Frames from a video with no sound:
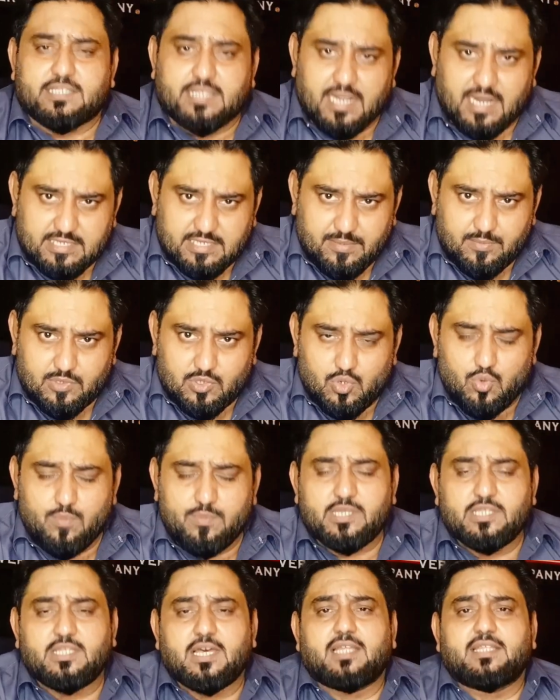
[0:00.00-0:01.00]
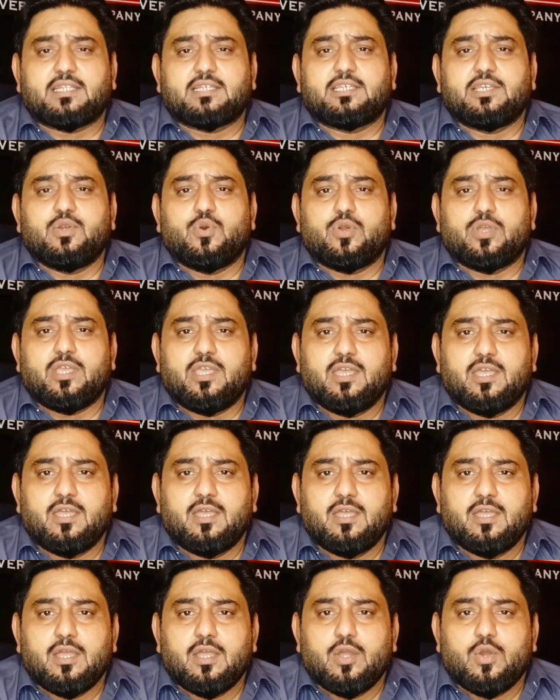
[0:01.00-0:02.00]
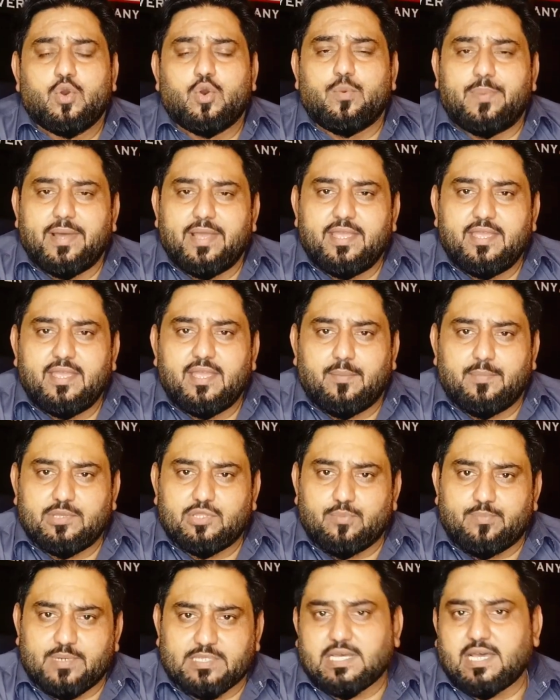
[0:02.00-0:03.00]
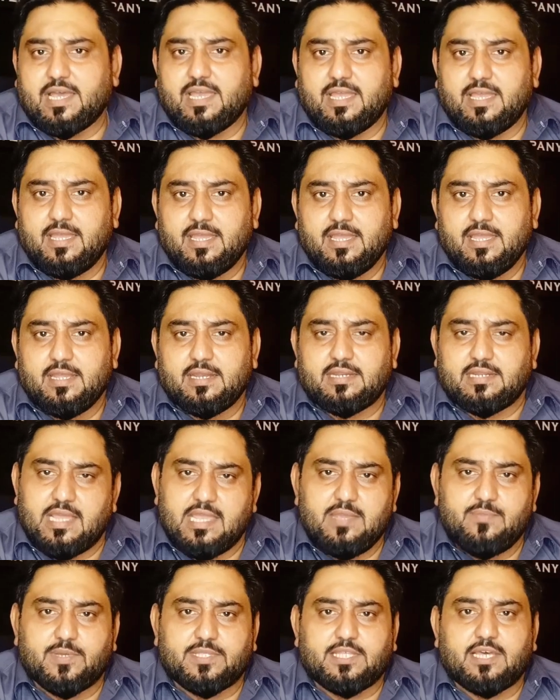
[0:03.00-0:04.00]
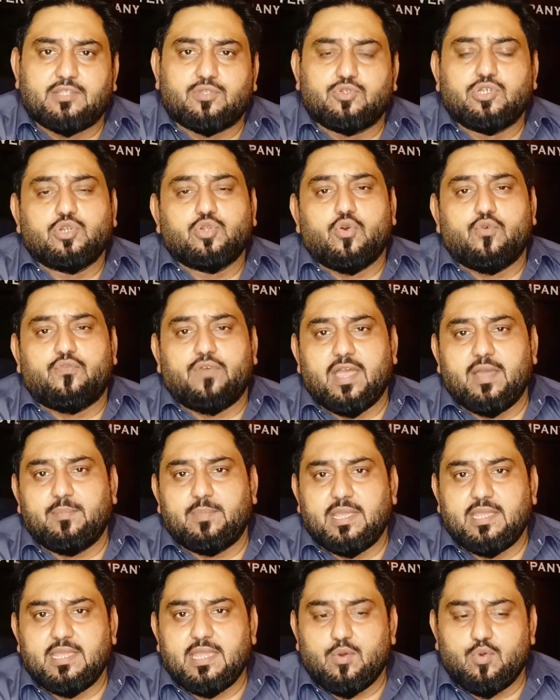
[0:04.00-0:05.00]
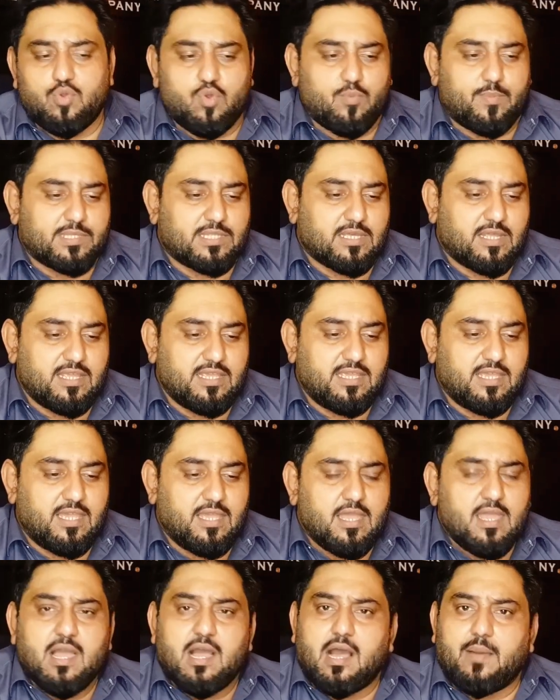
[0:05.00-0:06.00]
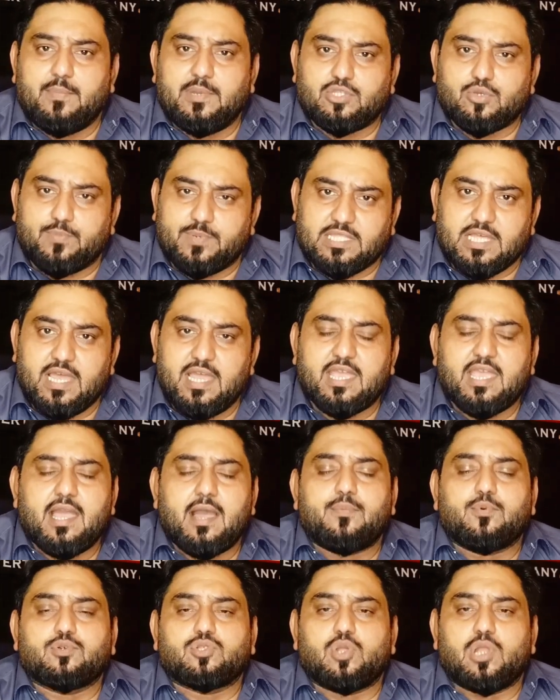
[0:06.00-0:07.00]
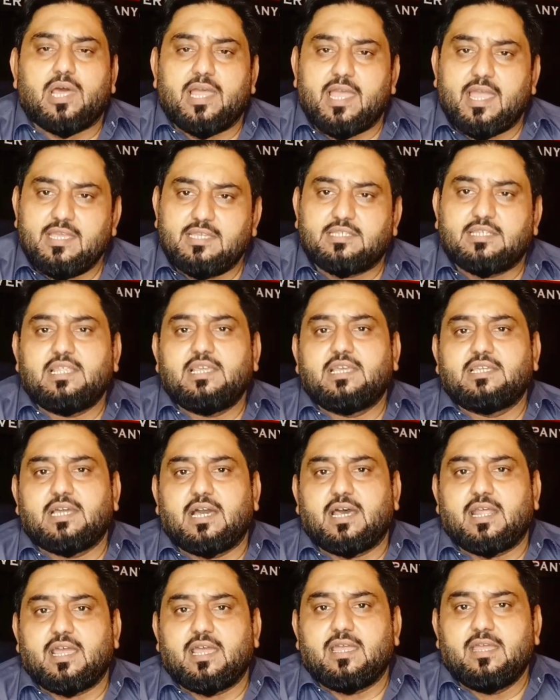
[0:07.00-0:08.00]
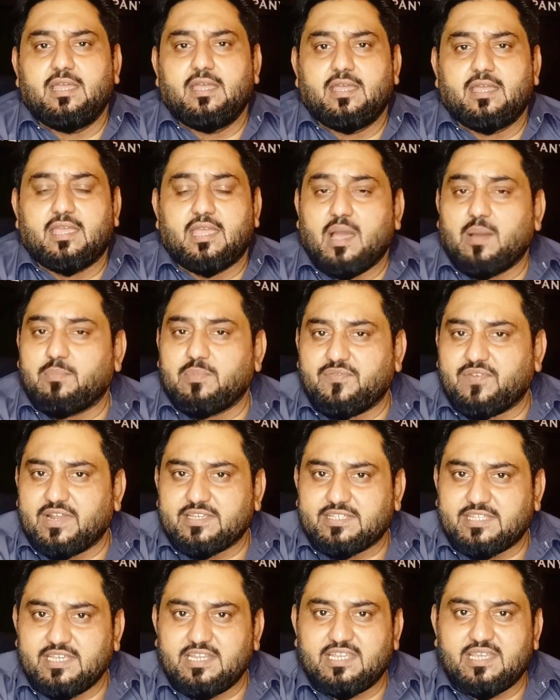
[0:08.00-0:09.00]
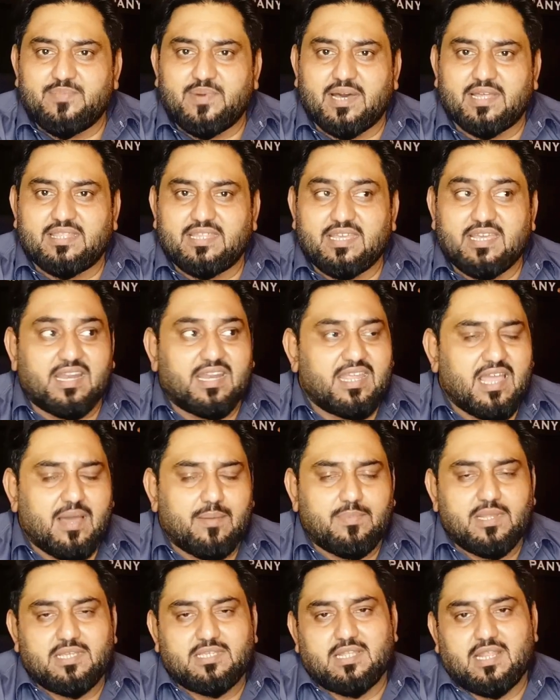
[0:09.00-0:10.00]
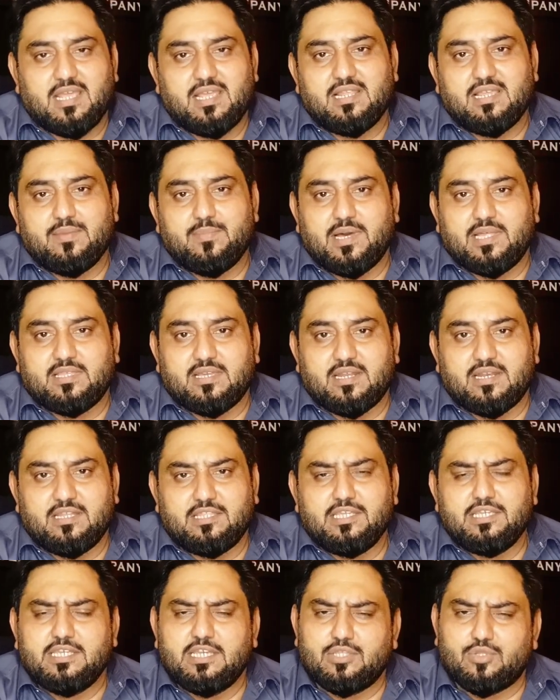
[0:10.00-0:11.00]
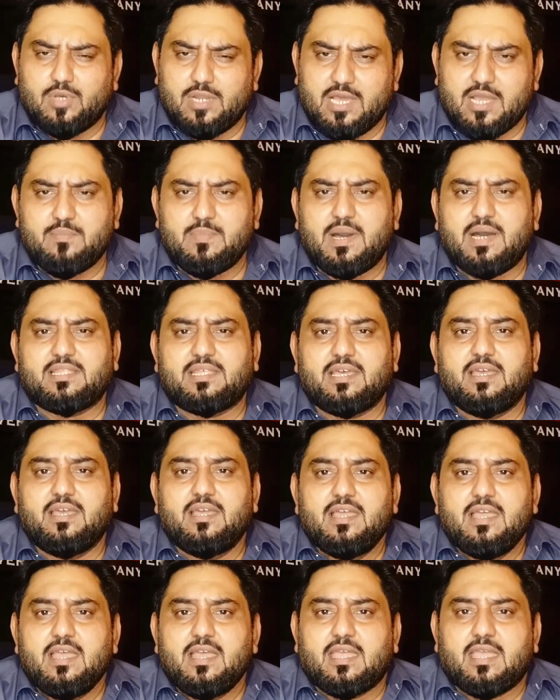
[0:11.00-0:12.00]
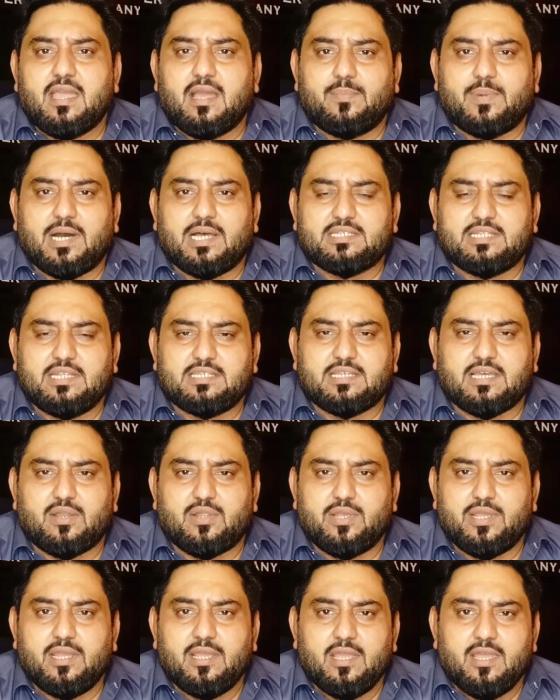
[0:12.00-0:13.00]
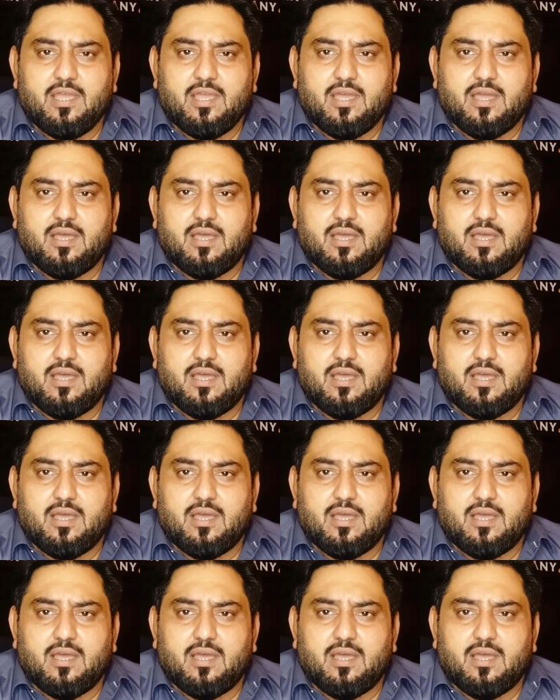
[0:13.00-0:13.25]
इस तरह से मजलूम की दादरसी होगी ओ भाई हमें तो पता है नहीं पता तो जिनको फहम नहीं है उनको पता नहीं है हमें तो पता है कि आपको तो लाया ही इसीलिए जा रहा है कि आपने फलस्तीन की बात नहीं करनी आपने इसराइल की बात करनी थी ये तो अलग बात है कि हमास ने सारे